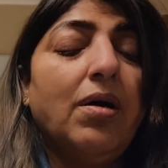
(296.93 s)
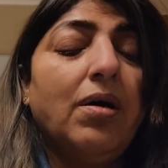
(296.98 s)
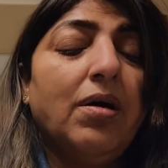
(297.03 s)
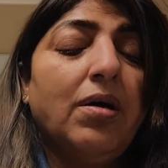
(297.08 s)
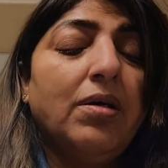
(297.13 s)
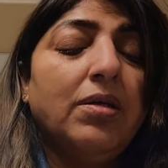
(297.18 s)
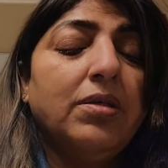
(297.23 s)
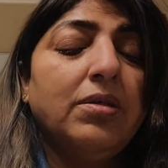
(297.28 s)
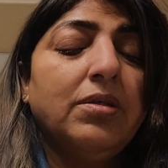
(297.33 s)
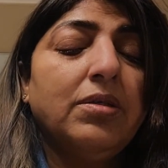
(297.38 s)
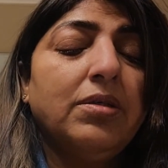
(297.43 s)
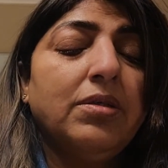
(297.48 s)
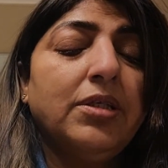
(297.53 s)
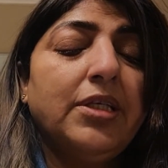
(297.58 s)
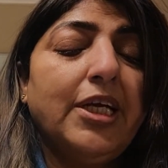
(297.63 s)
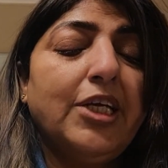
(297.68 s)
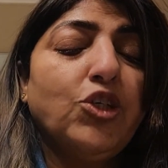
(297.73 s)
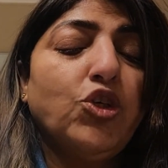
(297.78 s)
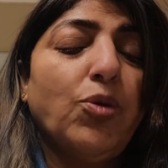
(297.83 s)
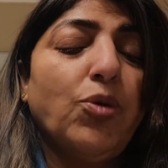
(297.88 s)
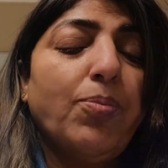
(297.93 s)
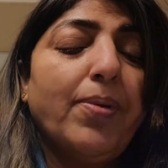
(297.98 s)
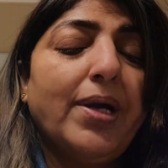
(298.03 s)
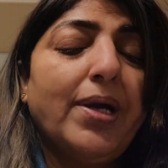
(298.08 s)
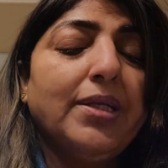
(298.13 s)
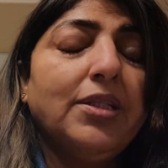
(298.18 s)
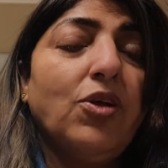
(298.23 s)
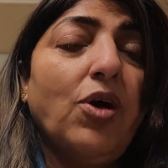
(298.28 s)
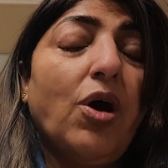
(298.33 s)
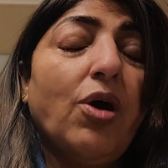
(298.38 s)
और डेट ऑफ
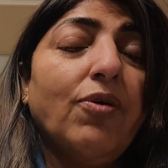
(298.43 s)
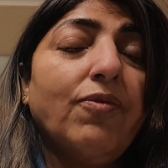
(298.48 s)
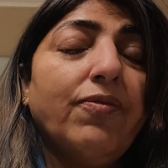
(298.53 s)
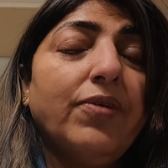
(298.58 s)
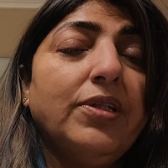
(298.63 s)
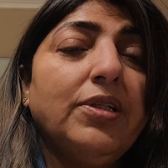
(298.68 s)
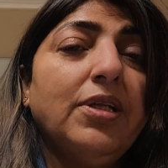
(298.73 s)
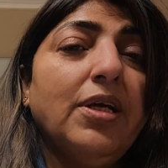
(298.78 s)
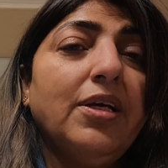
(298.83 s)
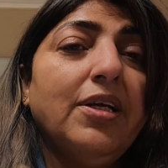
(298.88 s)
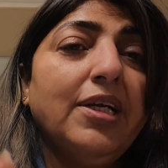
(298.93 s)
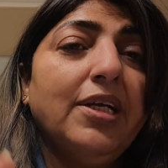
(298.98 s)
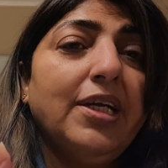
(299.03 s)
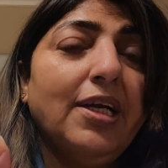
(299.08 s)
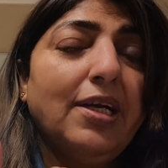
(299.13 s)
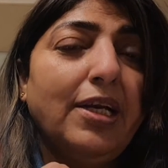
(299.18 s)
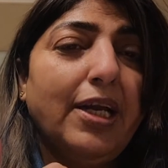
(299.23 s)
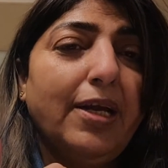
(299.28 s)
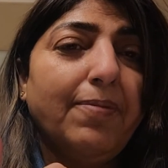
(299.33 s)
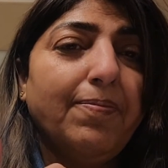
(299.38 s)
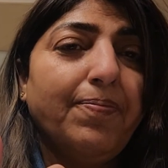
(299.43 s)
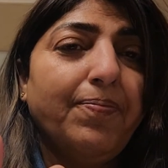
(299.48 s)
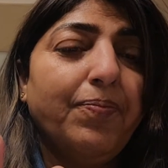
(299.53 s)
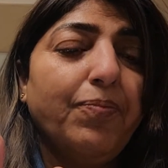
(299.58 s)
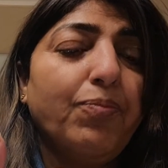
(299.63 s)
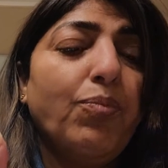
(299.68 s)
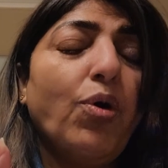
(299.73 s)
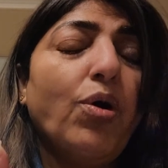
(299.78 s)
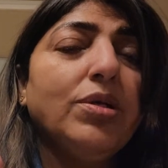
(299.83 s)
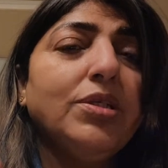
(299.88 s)
बर्थ और विद रियल नेम
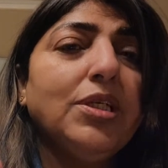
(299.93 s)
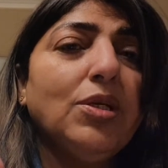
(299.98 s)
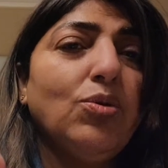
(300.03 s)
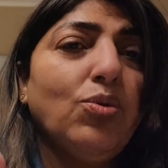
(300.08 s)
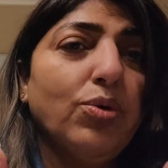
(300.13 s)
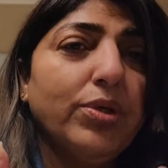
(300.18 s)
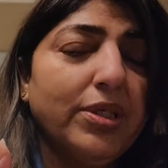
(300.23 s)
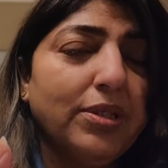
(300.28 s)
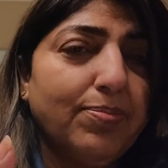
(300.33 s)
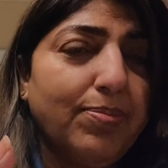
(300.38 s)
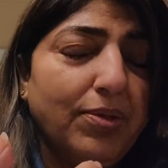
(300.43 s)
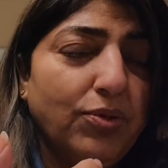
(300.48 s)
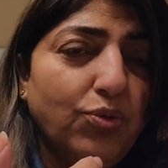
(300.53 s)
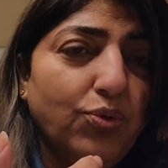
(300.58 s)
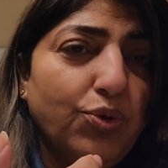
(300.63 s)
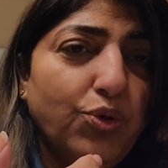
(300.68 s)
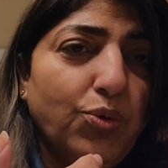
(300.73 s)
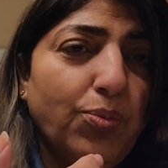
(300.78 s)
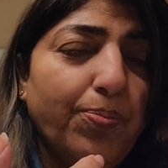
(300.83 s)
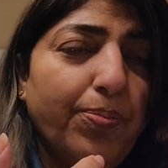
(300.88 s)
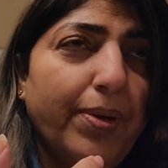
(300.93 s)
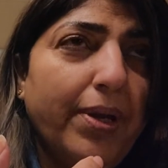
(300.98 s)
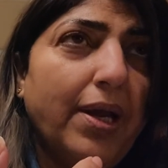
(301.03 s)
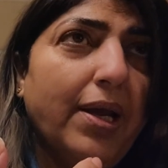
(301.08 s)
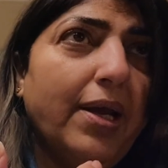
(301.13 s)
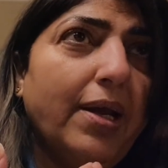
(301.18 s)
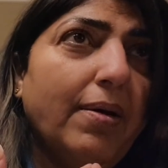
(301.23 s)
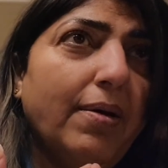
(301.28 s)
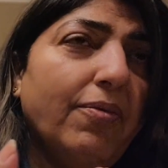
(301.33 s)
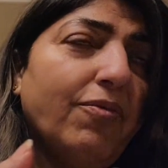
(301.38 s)
बहुत से लोग इस पर यूट्यूब पे
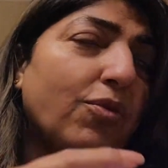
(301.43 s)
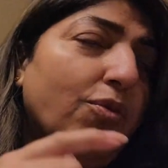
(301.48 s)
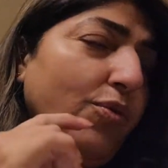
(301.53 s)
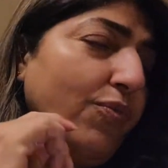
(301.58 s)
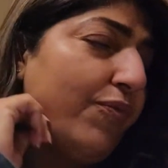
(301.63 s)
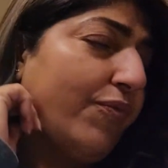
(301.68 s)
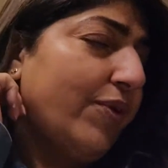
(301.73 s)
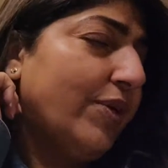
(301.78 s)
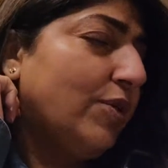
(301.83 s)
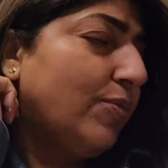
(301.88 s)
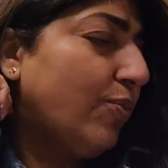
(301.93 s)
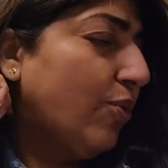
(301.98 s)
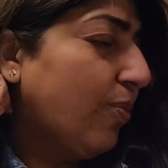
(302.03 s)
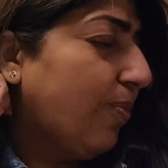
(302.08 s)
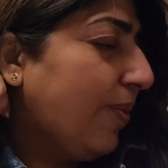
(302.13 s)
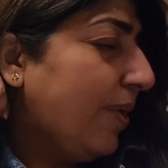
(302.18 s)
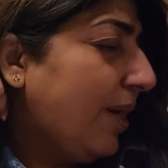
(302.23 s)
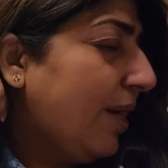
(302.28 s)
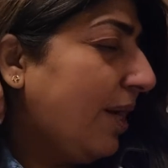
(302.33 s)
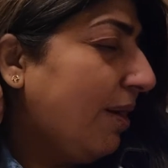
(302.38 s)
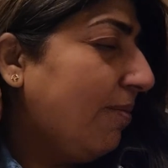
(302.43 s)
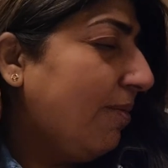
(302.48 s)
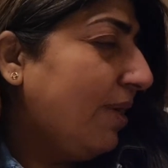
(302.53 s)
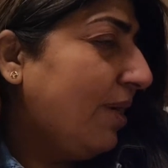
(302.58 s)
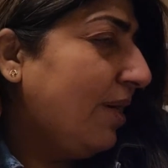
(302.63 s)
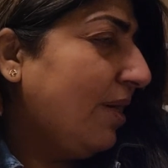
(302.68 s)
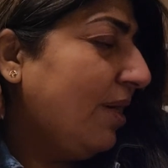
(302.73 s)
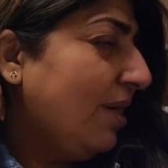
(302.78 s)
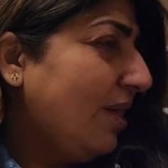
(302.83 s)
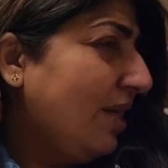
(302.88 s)
हैं वो फेसबुक पे हैं
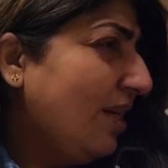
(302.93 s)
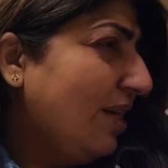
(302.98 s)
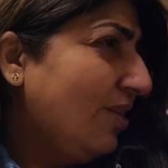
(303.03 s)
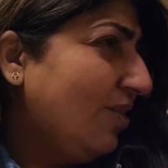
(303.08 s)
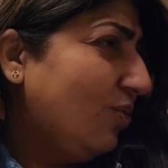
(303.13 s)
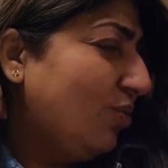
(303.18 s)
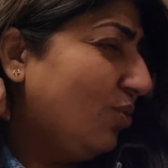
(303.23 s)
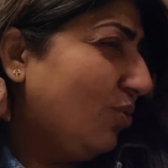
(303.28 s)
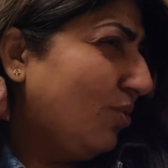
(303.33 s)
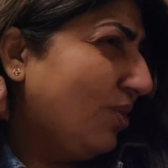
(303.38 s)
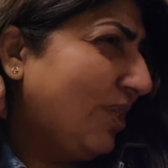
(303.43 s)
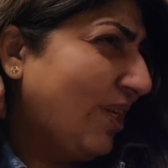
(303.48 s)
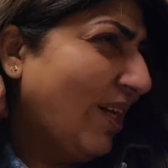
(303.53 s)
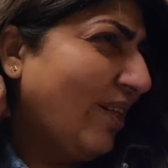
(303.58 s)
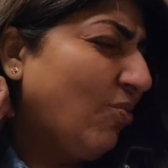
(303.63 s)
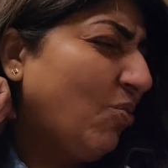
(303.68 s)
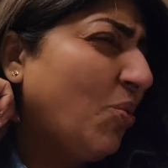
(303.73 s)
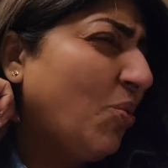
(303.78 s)
मेरे जो शायद